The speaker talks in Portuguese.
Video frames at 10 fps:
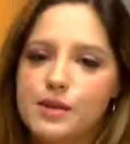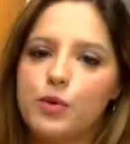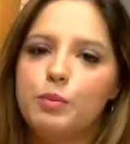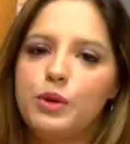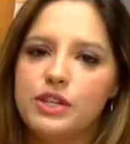
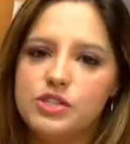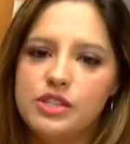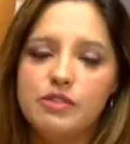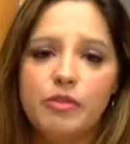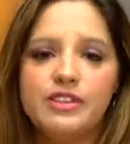
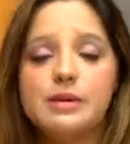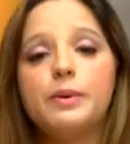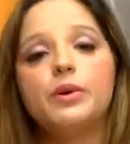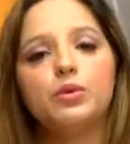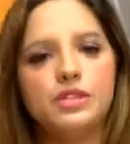corporativa, fazer
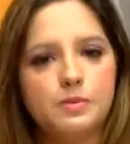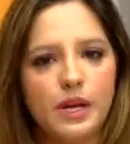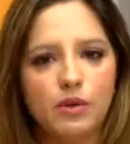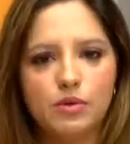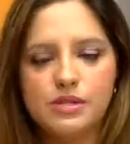perguntas para a
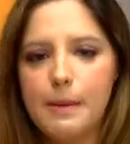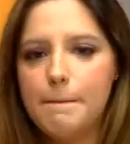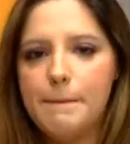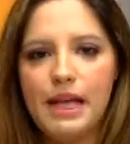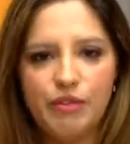Lúcia,
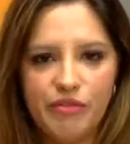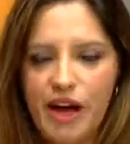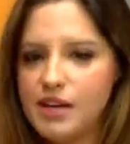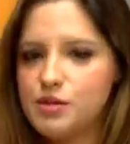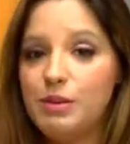bem fácil
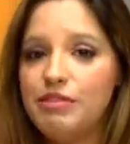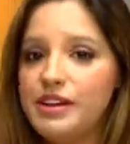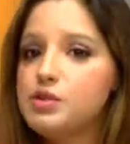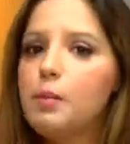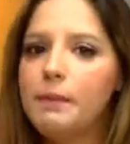fácil, bem
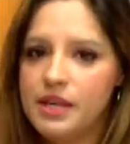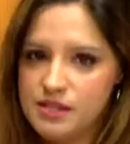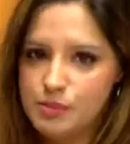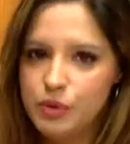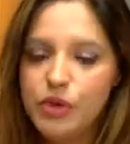fácil
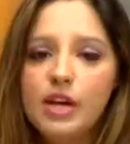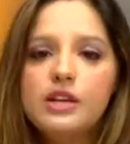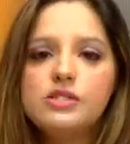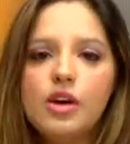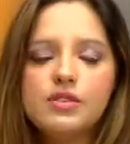mesmo.
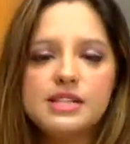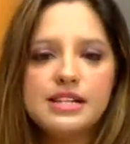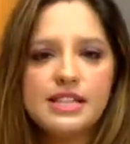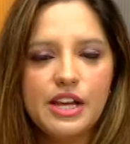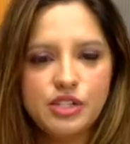Só usar
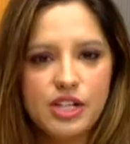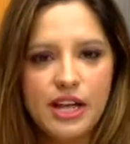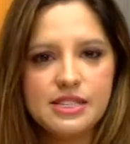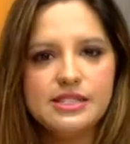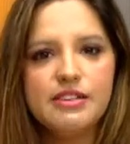as
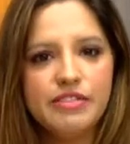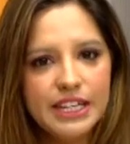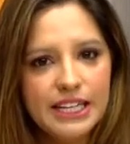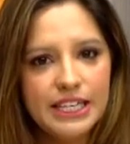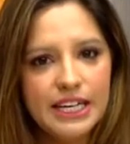hashtags TV da
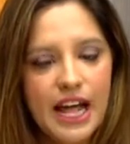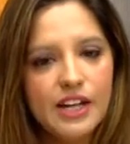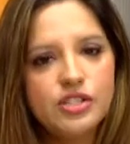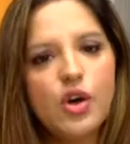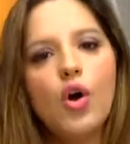
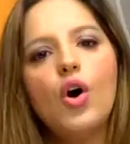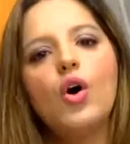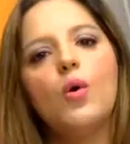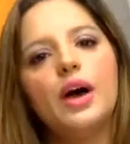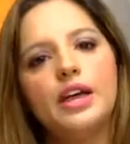internet
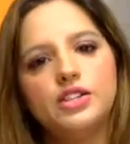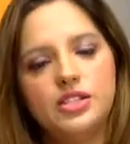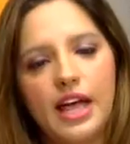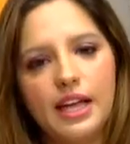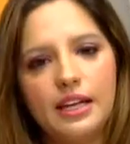ou a
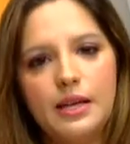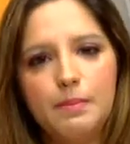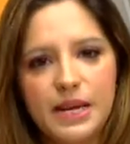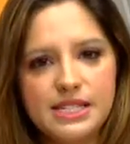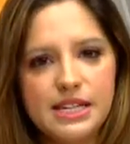hashtag
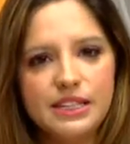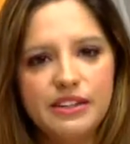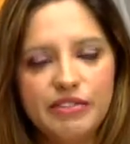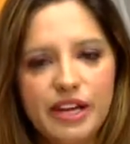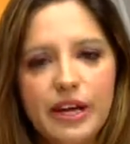imprensa na
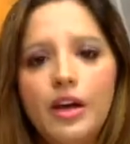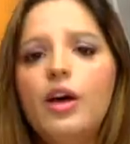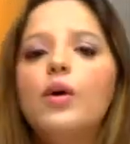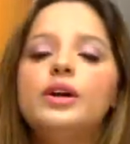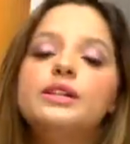TV,
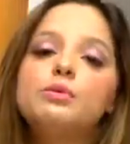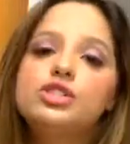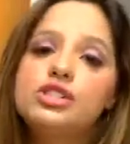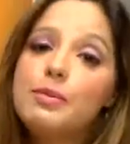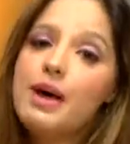ou então me
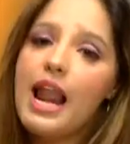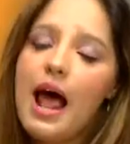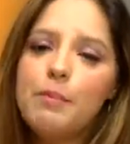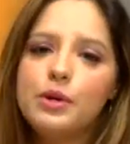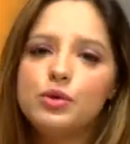chama
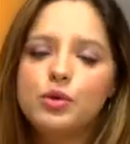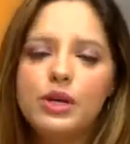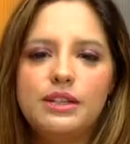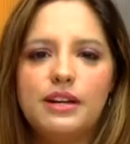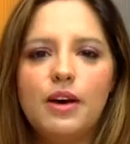lá pelo
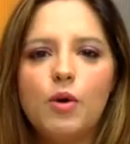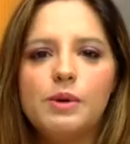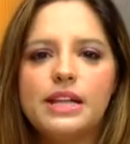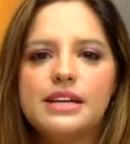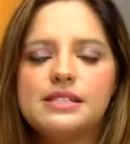Twitter, arroba
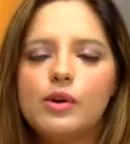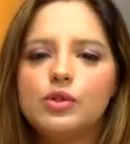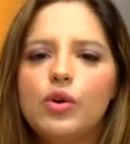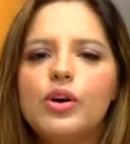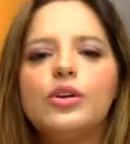Thaís
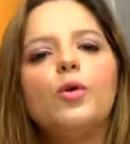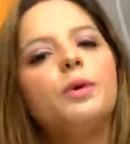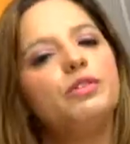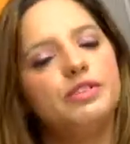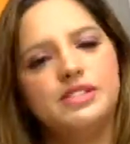Naldoni, ou
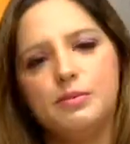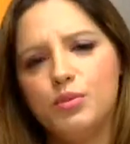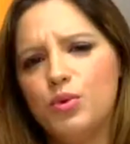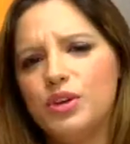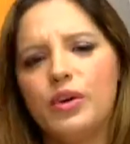pelo
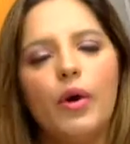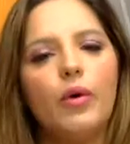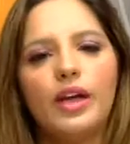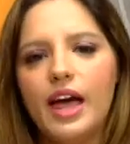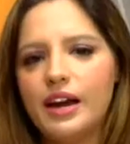Facebook,
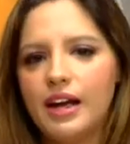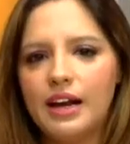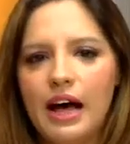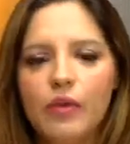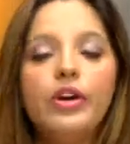qualquer
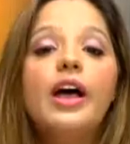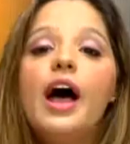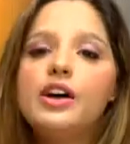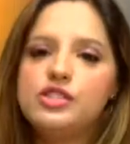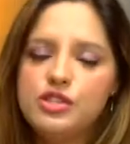canal,
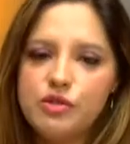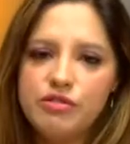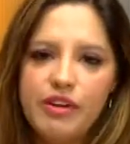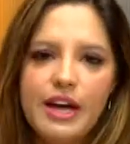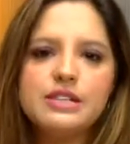a gente
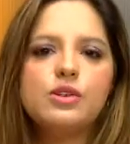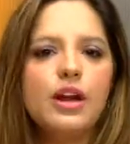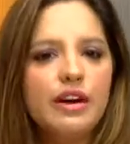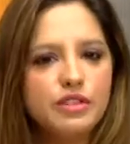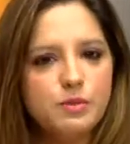conversa, eu
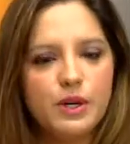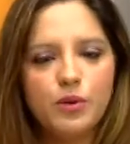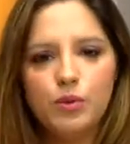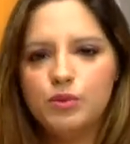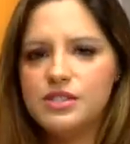levo as
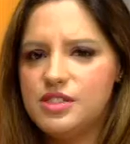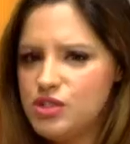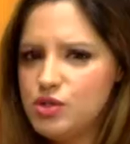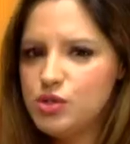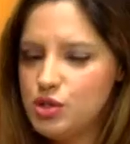perguntas e a
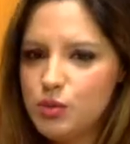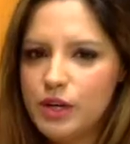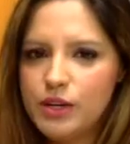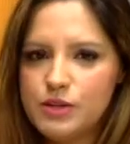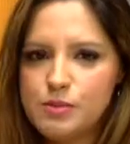gente continua
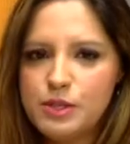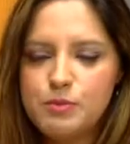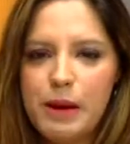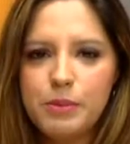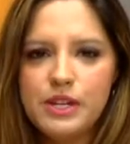aqui nosso
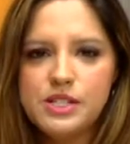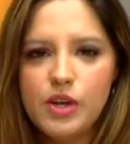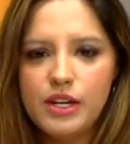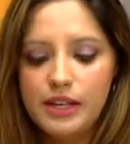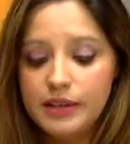bate-papo nessa
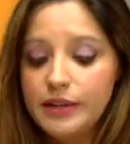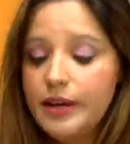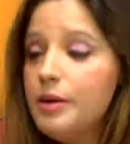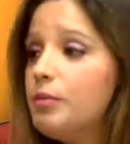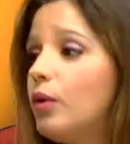horinha.
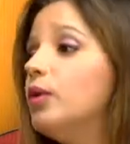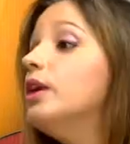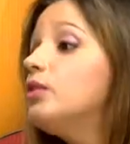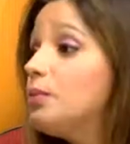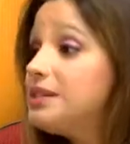Bom,
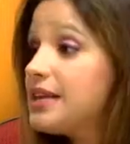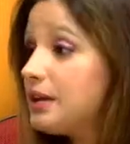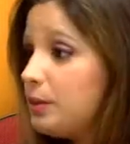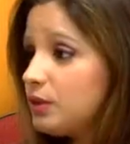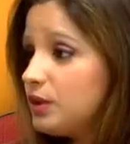começar aqui
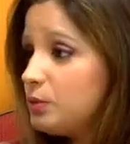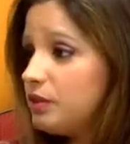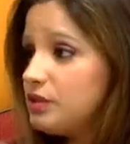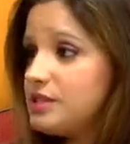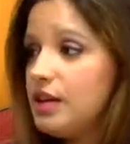perguntando para
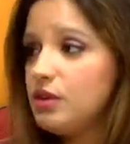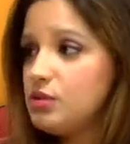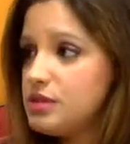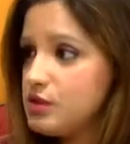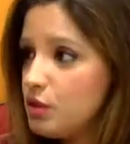você,
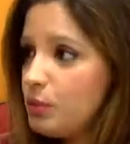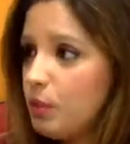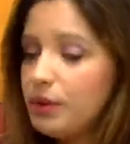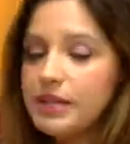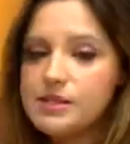Lúcia, sobre
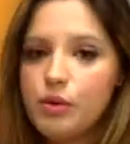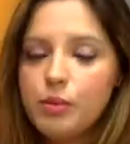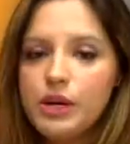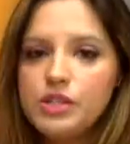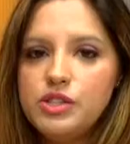comunicação
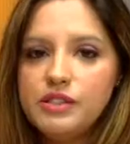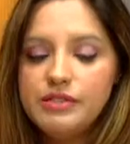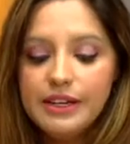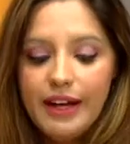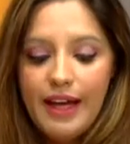
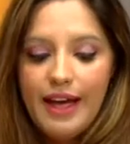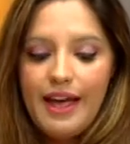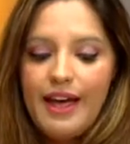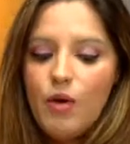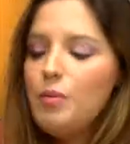corporativa,
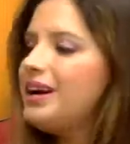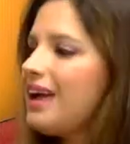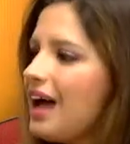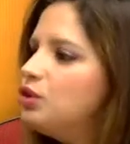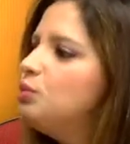é, o
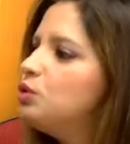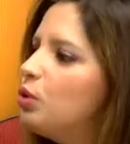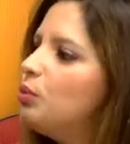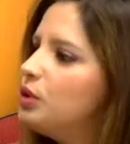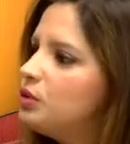mercado mudou
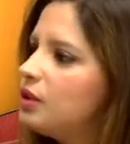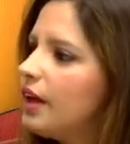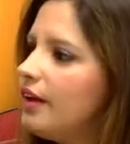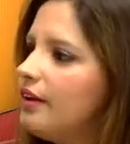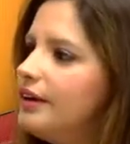muito,
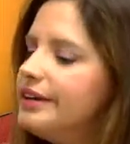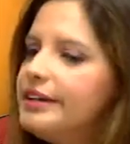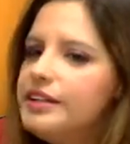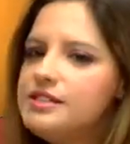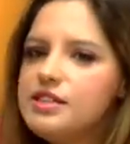né?
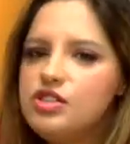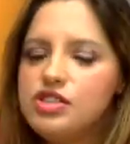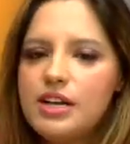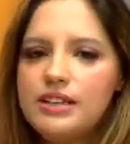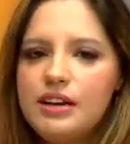Antes a gente
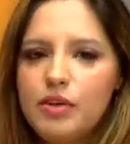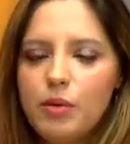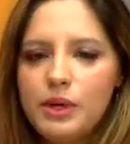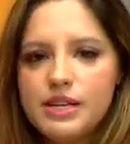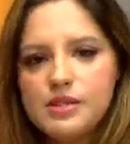tratava a
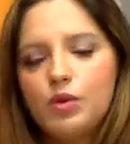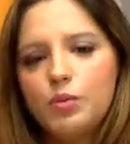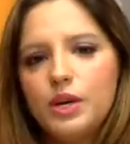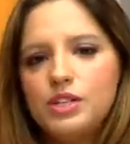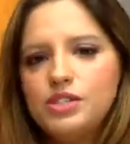comunicação
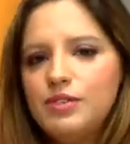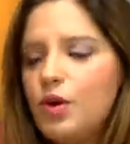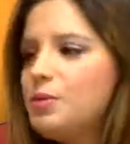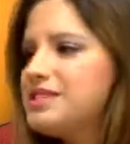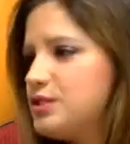corporativa
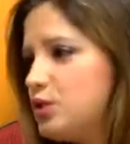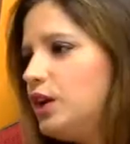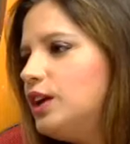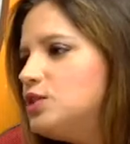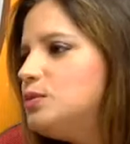como
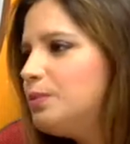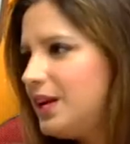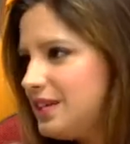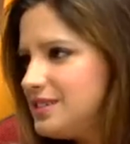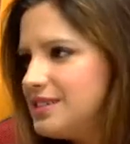assessoria de
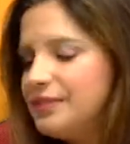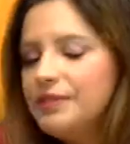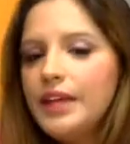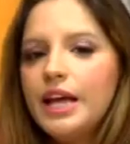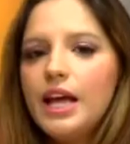imprensa.
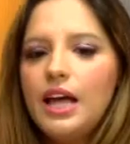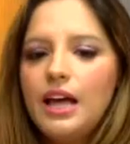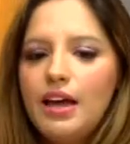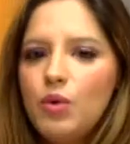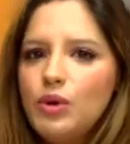
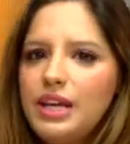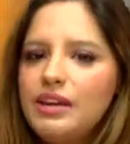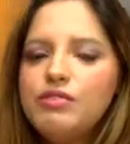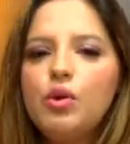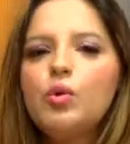É, o que, que,
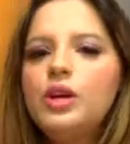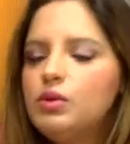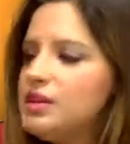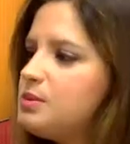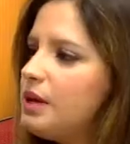evoluiu
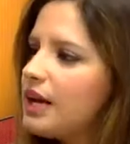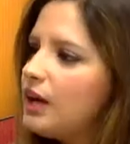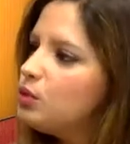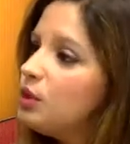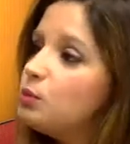nesse
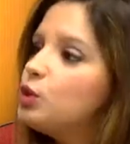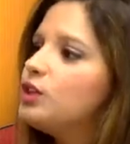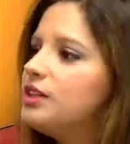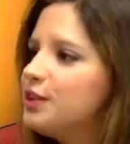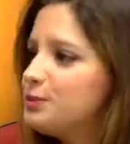mercado? O que mudou
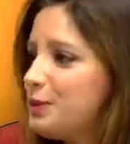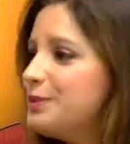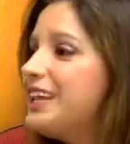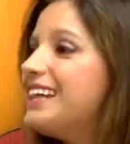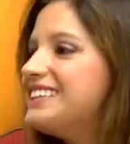tanto para uhum.
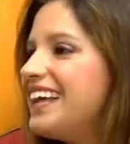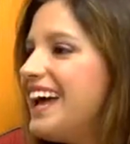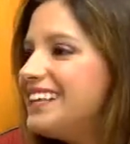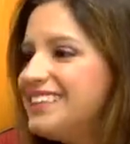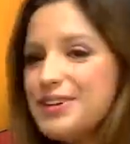mudar até
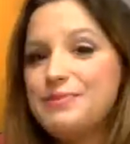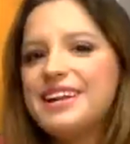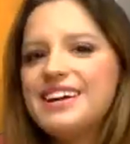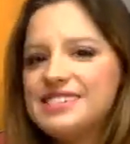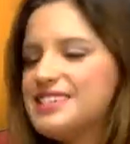a
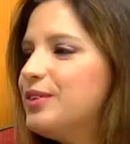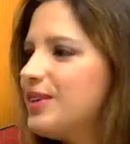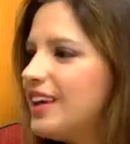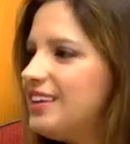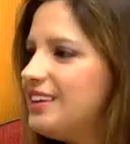denominação
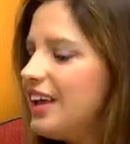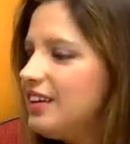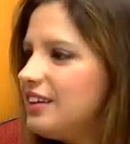que ele é. tem?